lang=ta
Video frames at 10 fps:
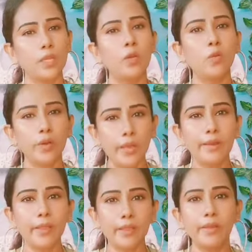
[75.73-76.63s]
இன்னும்
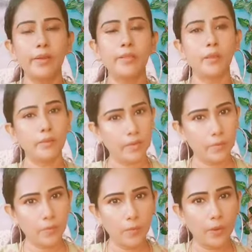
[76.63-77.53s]
நிறையா இடத்துல
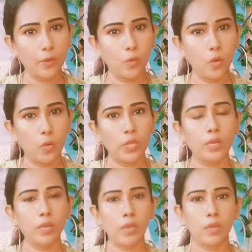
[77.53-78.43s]
ட்ரீட்மெண்ட் பண்ணவங்களும்
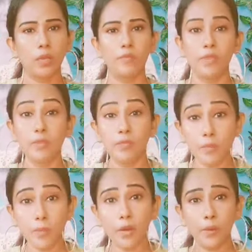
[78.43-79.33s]
இருக்காங்க
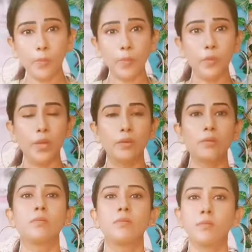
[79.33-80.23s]
விதவிதமான ப்ரோடக்ட்
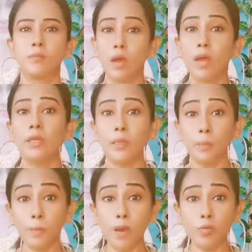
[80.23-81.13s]
வாங்கி
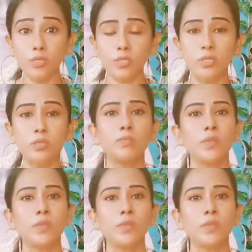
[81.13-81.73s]
பாவிச்சு